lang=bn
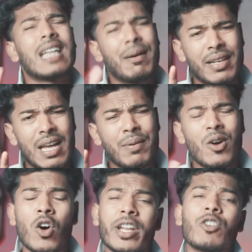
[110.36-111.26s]
থামেন আপা
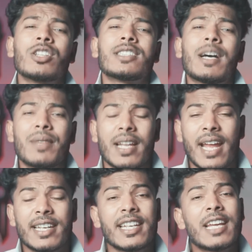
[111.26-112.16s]
অনেক হয়েছে আপনার
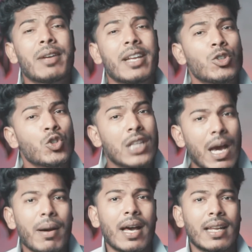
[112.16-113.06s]
অ্যাক্টিং এবার একটু
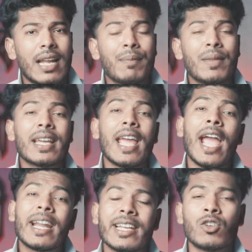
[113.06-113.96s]
থামান আপনাকে
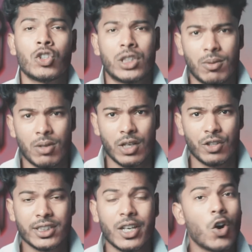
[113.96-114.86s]
অ্যাক্টিং করতে বলা
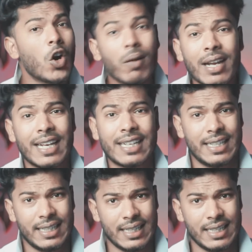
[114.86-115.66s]
হয়েছে ওভার অ্যাক্টিং